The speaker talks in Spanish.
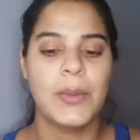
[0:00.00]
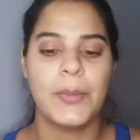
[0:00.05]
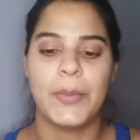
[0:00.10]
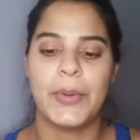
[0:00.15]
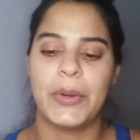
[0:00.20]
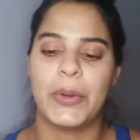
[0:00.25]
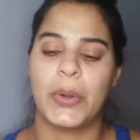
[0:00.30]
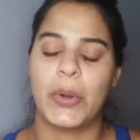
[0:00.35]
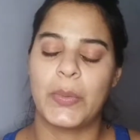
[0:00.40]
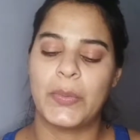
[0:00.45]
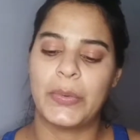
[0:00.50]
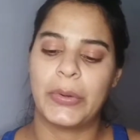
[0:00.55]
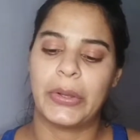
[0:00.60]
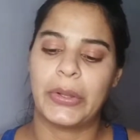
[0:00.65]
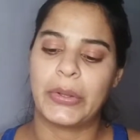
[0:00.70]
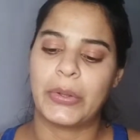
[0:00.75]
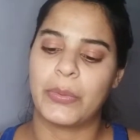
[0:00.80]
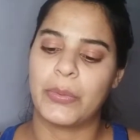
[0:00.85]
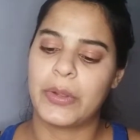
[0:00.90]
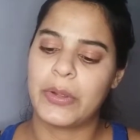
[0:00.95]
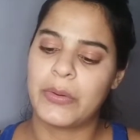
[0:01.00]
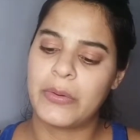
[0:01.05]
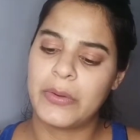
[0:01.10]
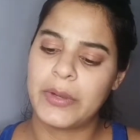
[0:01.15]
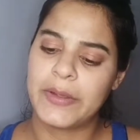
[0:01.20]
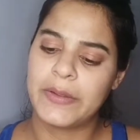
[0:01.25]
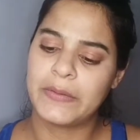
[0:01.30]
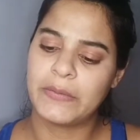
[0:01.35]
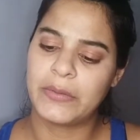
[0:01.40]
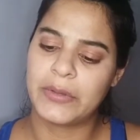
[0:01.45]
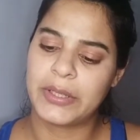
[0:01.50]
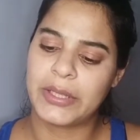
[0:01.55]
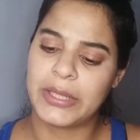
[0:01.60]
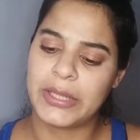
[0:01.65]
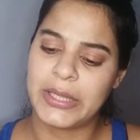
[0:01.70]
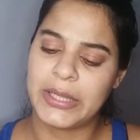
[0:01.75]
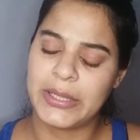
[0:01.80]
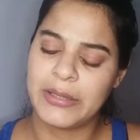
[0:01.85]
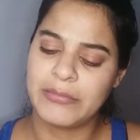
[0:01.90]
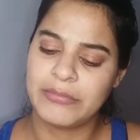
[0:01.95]
Pero como que yo veo esto
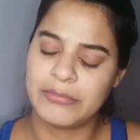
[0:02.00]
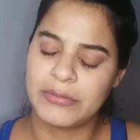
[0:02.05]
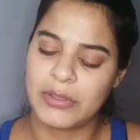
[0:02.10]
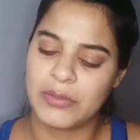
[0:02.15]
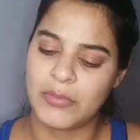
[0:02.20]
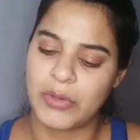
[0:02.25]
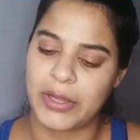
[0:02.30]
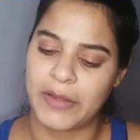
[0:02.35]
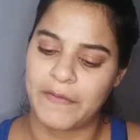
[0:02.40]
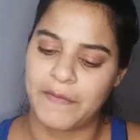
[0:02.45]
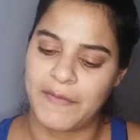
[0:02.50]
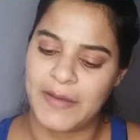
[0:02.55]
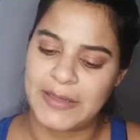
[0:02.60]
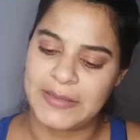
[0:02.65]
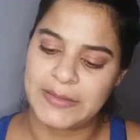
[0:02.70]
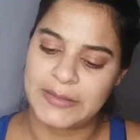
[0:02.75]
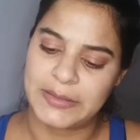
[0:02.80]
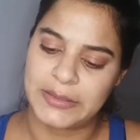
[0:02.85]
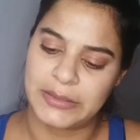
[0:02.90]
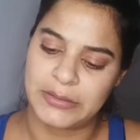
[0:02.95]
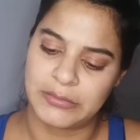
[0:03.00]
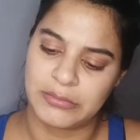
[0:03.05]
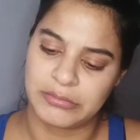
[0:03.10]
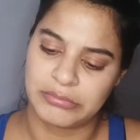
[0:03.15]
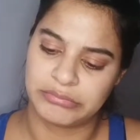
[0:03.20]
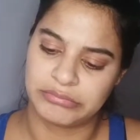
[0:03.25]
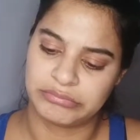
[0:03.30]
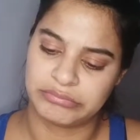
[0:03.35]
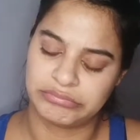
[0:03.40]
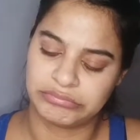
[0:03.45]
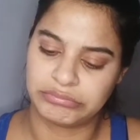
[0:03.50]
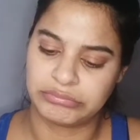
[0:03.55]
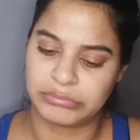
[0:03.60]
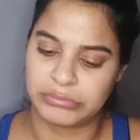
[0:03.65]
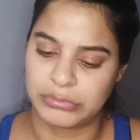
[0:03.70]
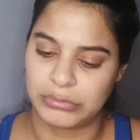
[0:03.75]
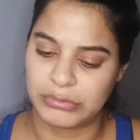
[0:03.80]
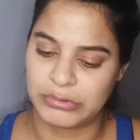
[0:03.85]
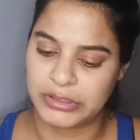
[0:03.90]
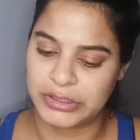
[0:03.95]
aquí como que fácil.
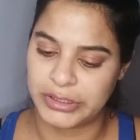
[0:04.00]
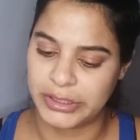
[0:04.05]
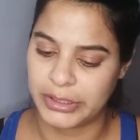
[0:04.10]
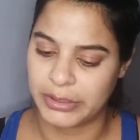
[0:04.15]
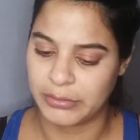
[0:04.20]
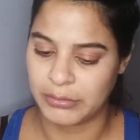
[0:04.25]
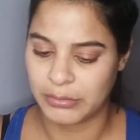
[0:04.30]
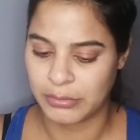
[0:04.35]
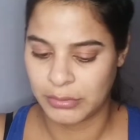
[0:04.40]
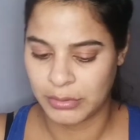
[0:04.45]
No sé.